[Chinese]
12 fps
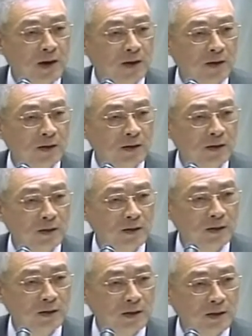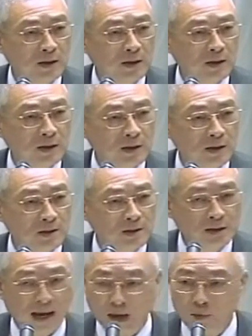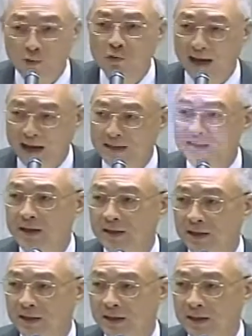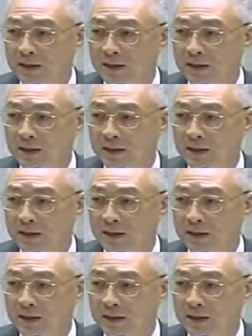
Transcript: 宝财务改善的